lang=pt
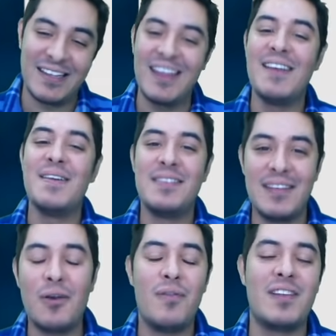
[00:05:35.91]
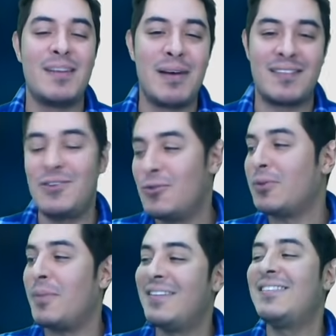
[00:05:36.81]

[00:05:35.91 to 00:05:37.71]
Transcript: Porque ele tem cinco vezes a massa de Júpiter,